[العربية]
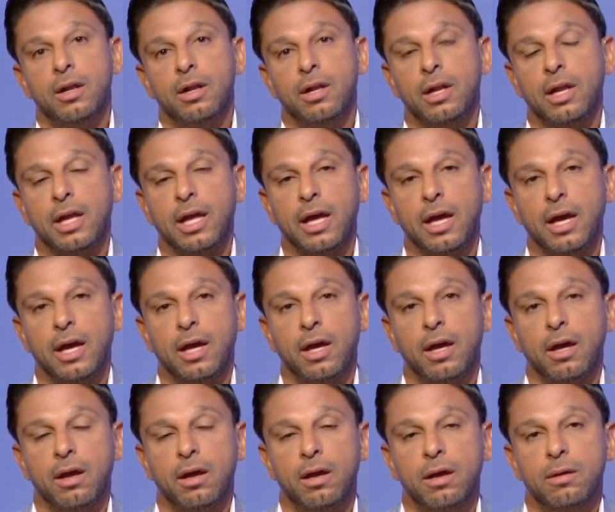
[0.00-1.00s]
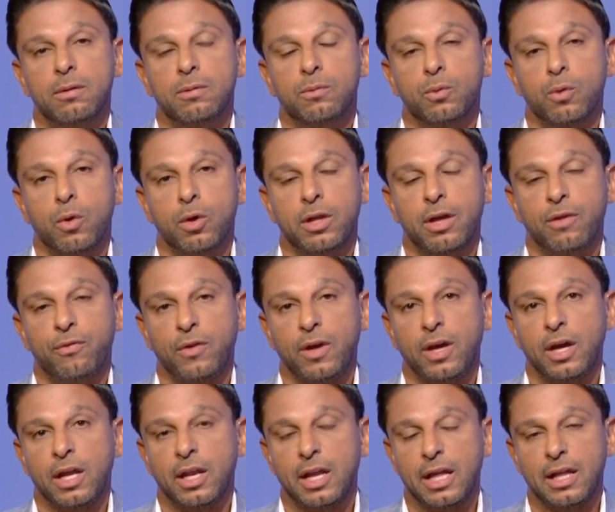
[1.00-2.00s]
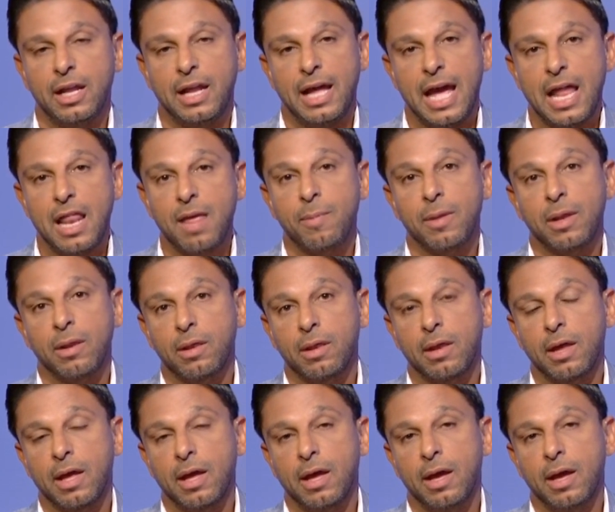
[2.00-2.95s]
لوجودها في النادي الاهلي من